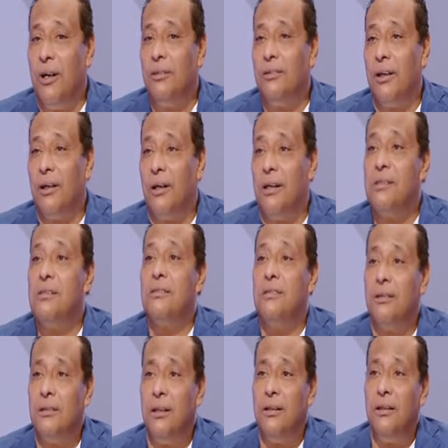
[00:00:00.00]
اكتر
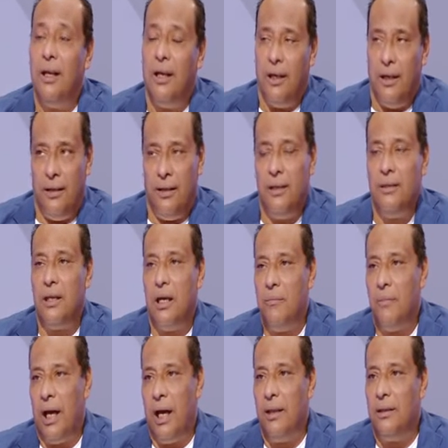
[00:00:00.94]
خاصه ان انت
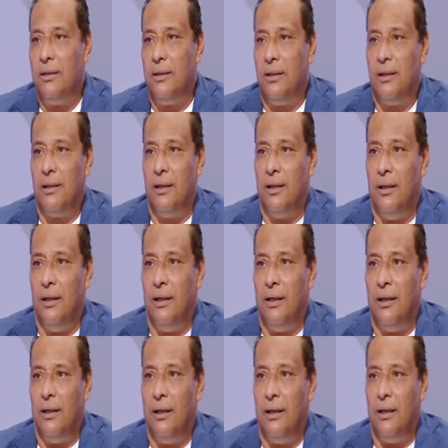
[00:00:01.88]
هيبقى عندك
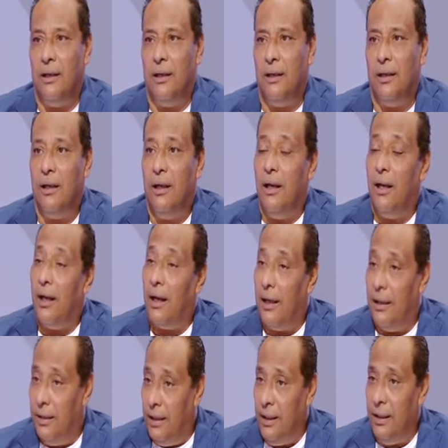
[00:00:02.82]
آه،
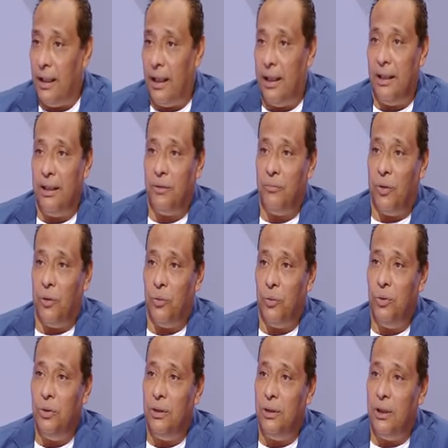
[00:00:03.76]
يحيى خالد
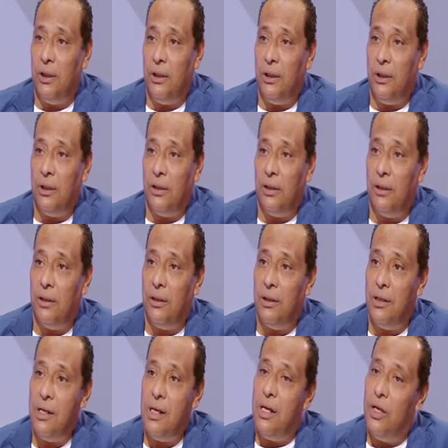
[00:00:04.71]
موجود آه،
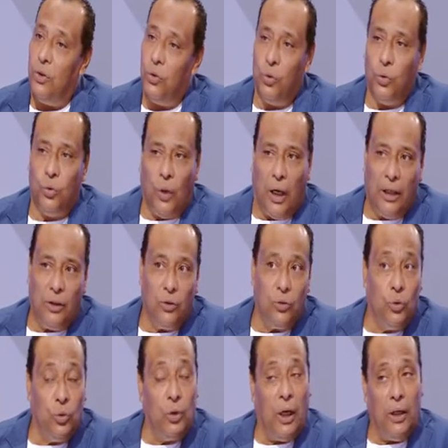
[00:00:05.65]
طبعا دودو عن
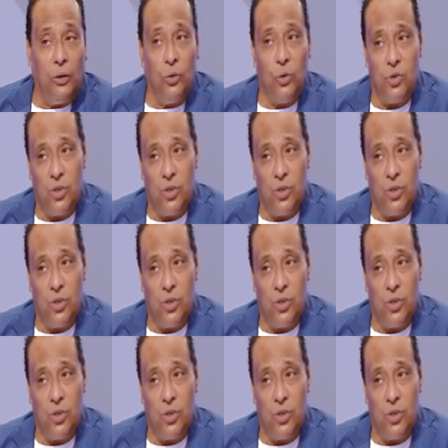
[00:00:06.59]
دودو عنده